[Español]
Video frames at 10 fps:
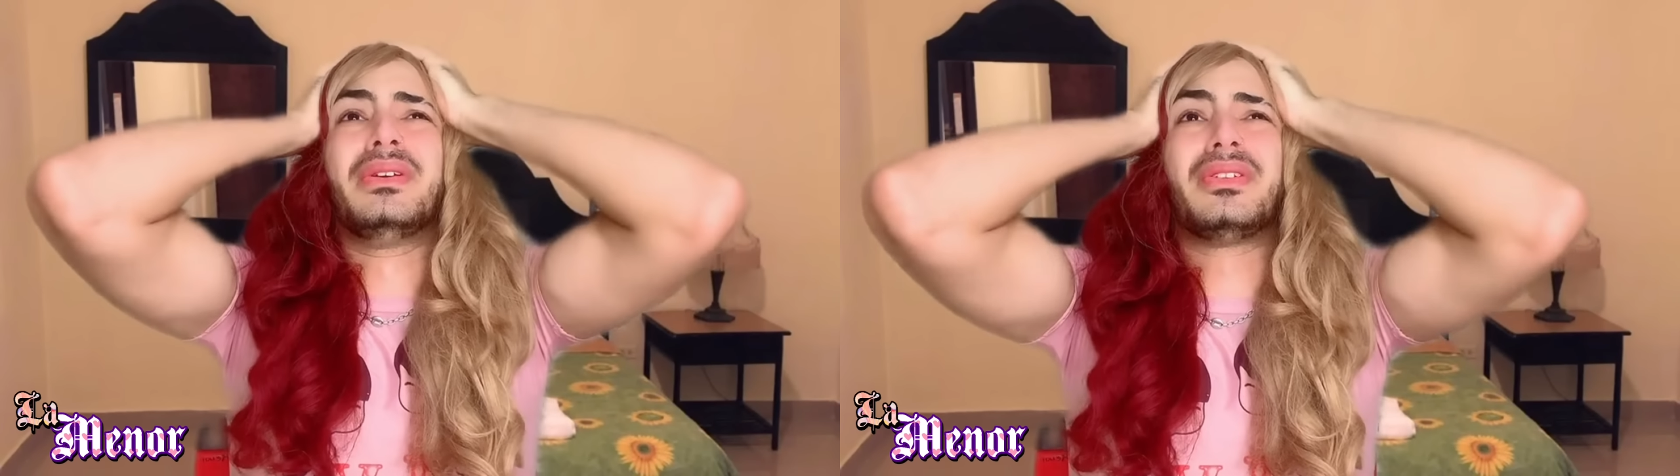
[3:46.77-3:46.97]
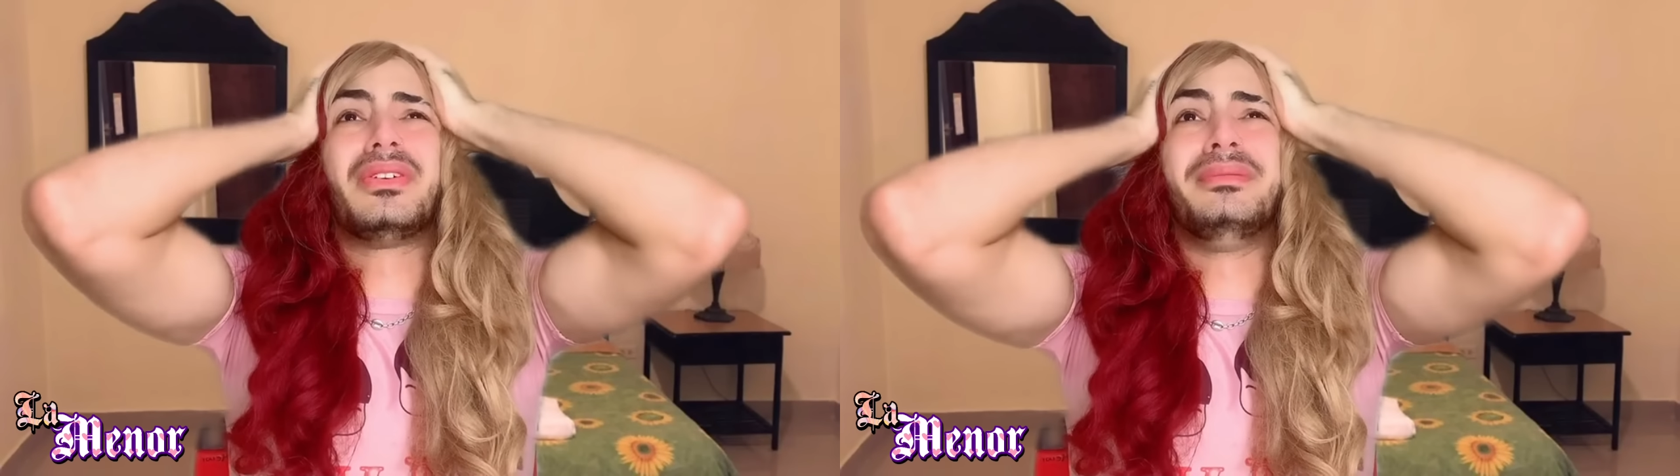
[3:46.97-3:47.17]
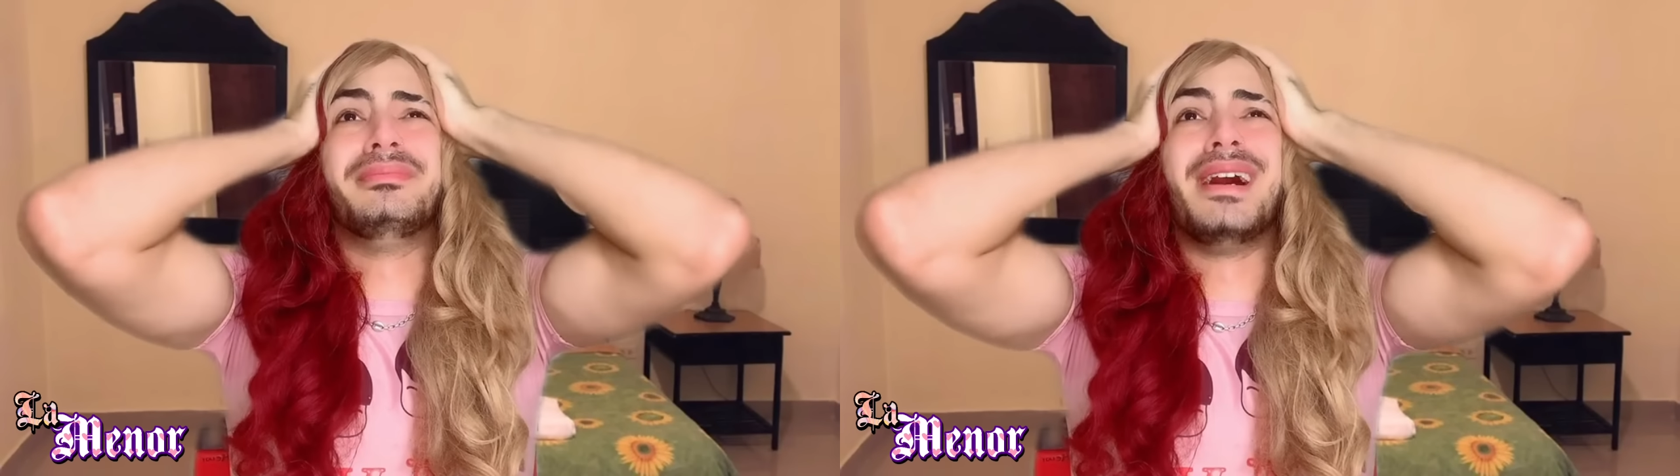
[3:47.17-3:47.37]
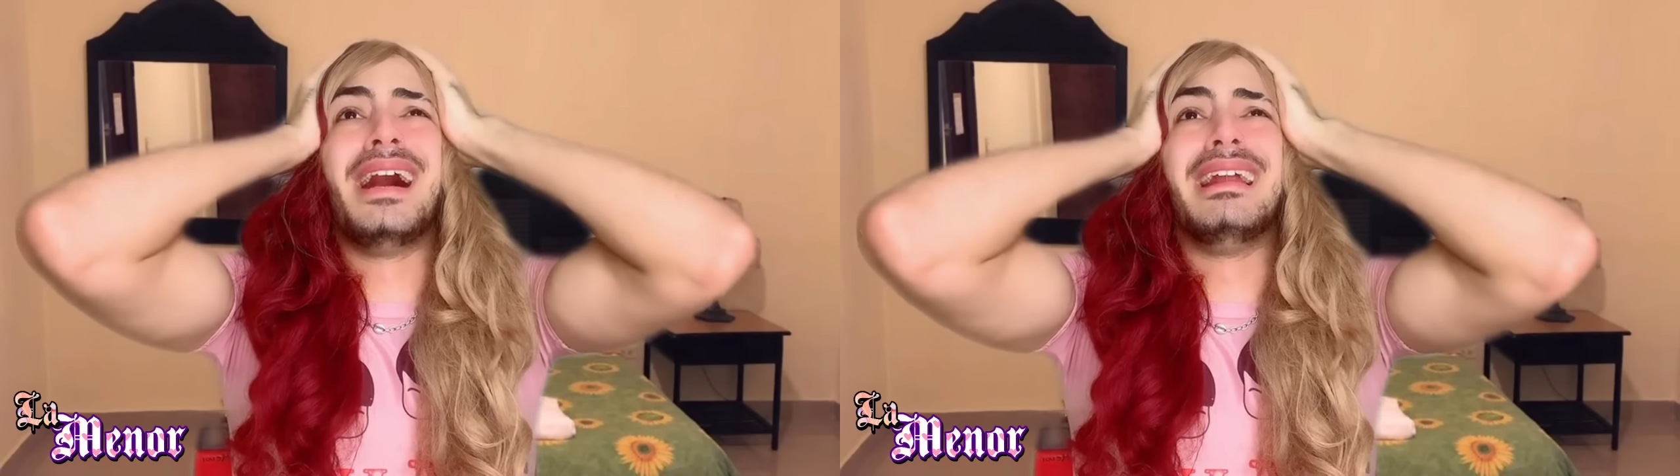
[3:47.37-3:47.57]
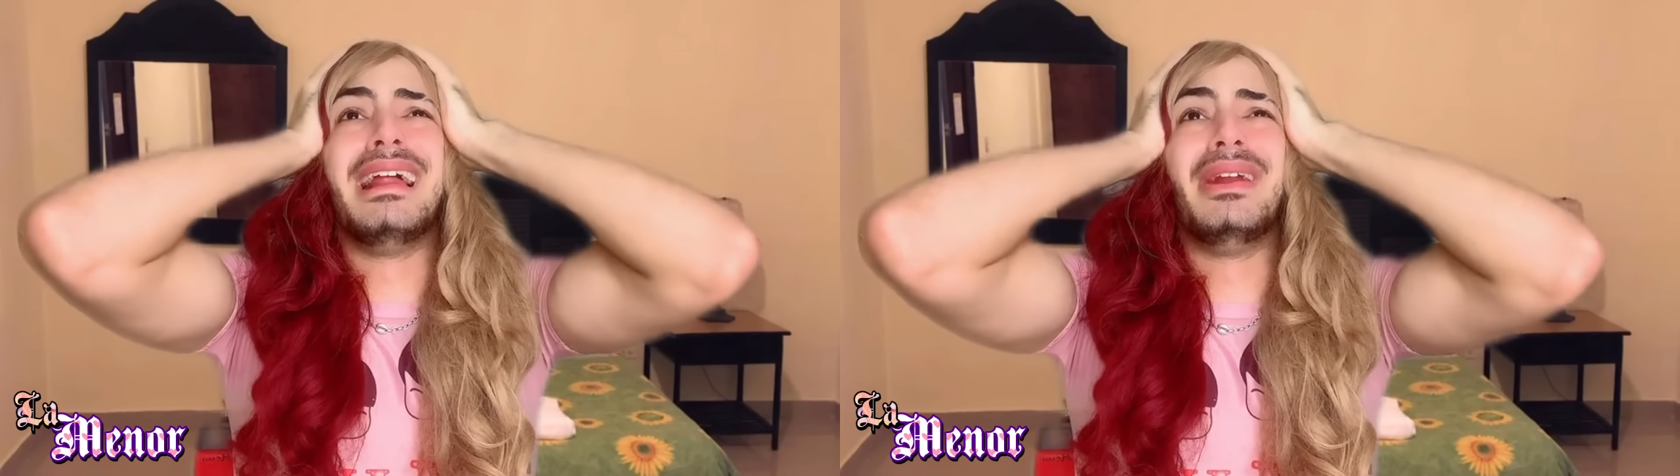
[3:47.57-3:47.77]
yo estoy
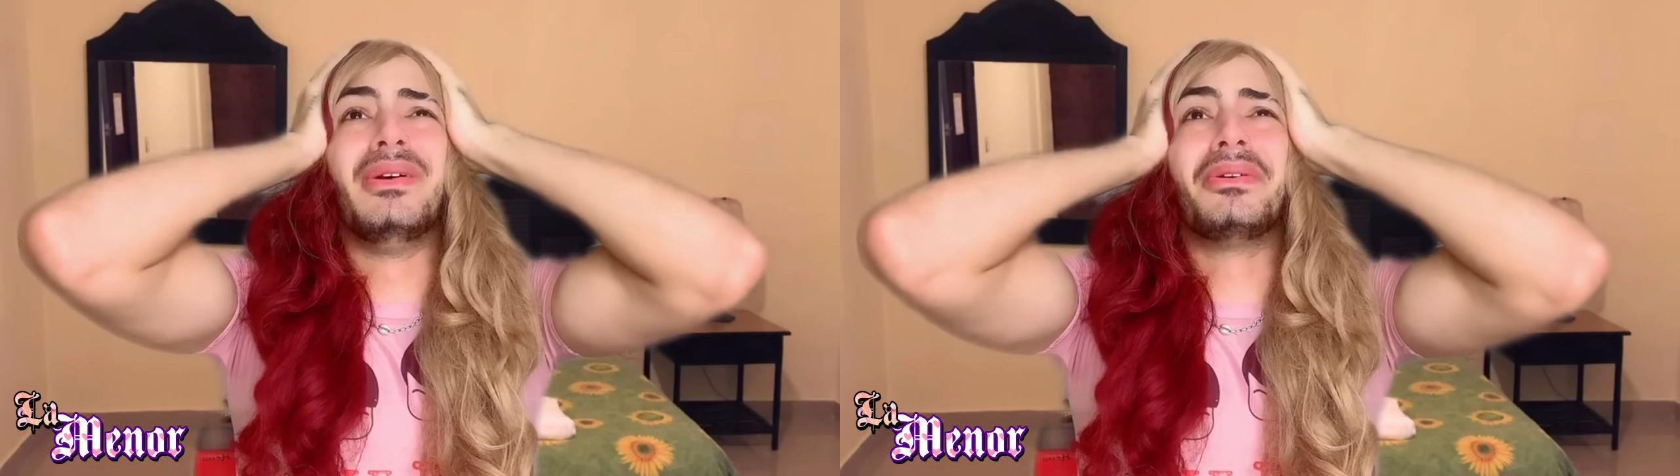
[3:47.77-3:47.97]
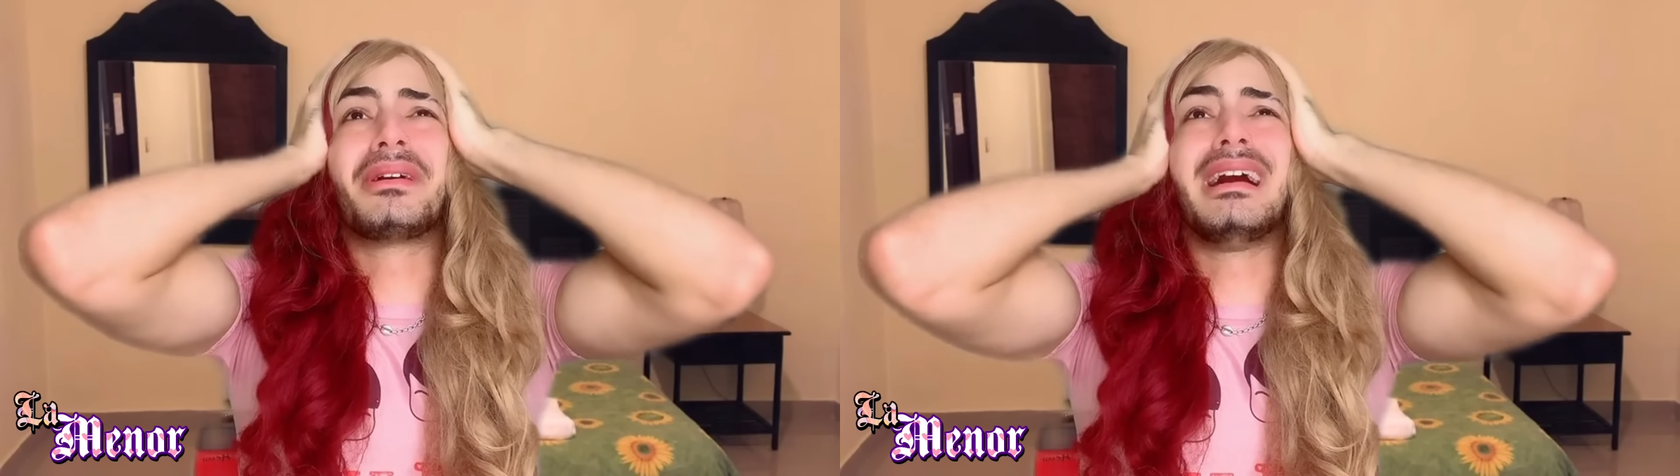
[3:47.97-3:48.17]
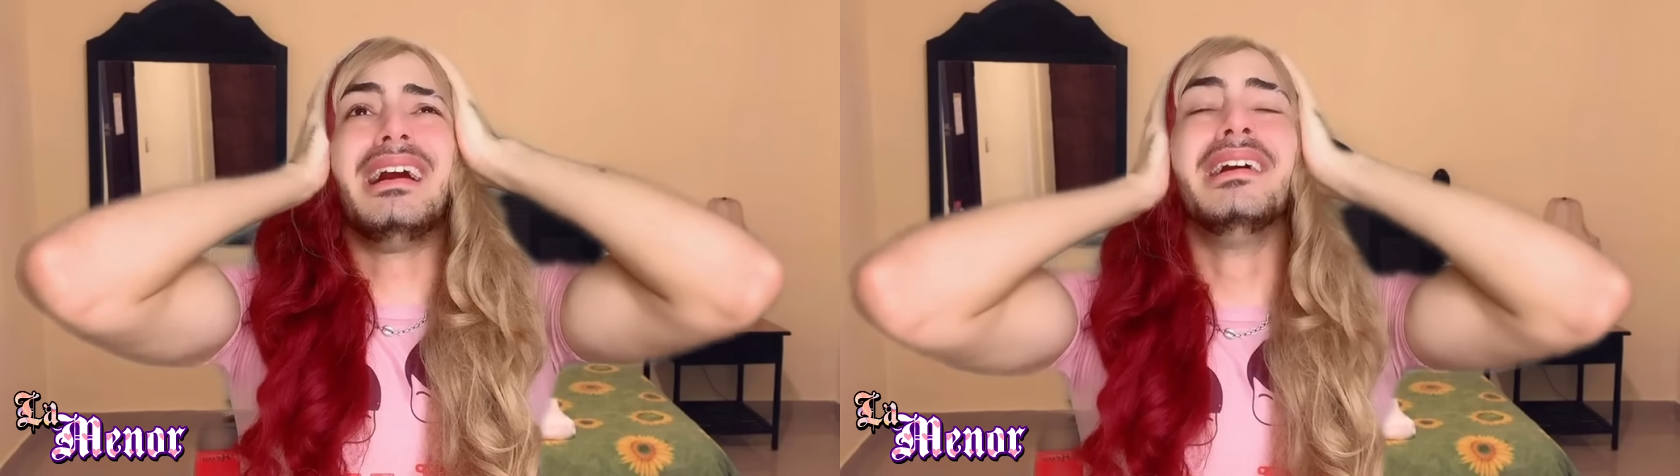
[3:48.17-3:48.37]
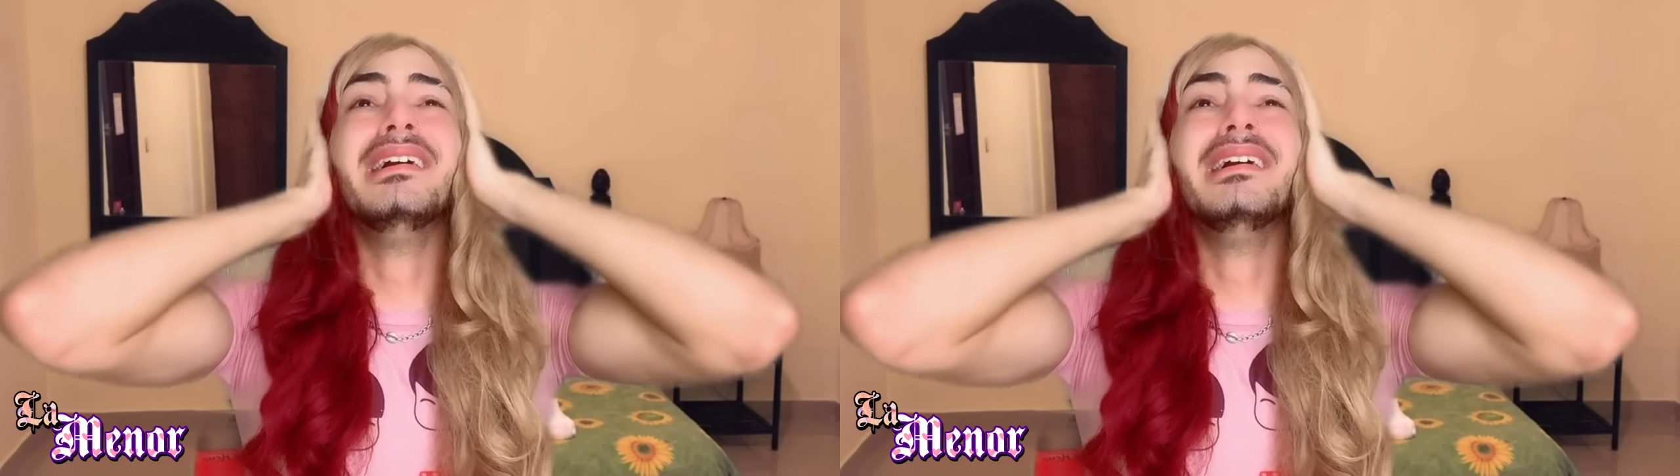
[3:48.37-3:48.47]
mala, loca.